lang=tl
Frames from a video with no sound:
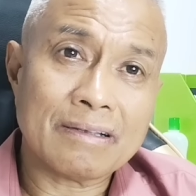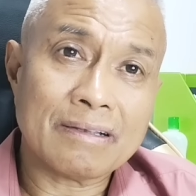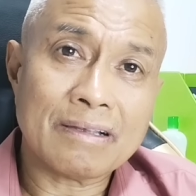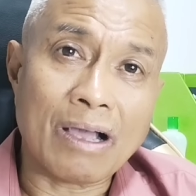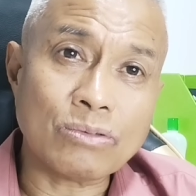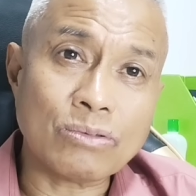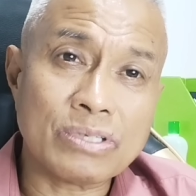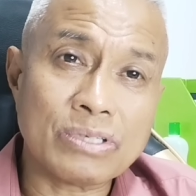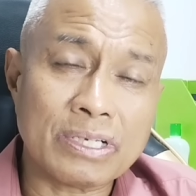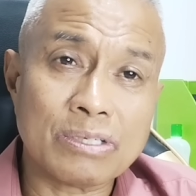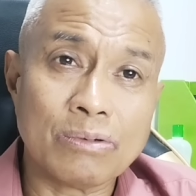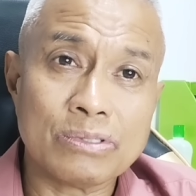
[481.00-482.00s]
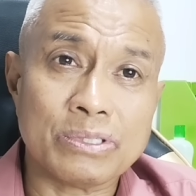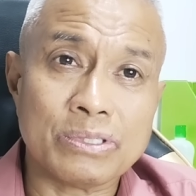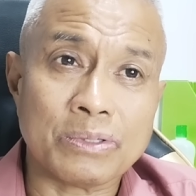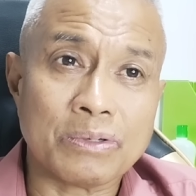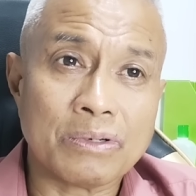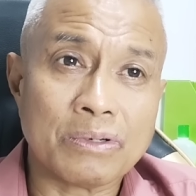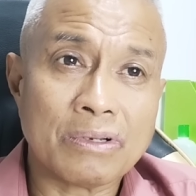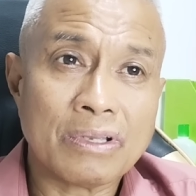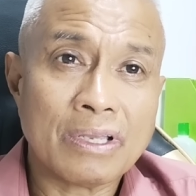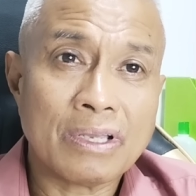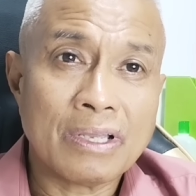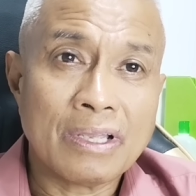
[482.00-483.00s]
House Resolution
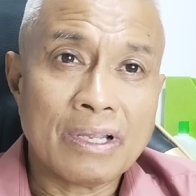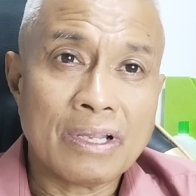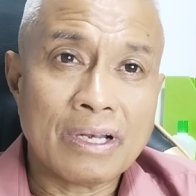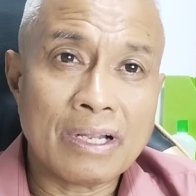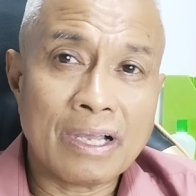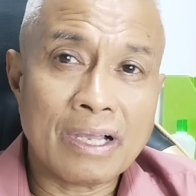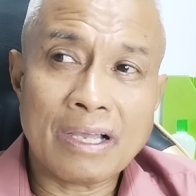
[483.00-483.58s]
na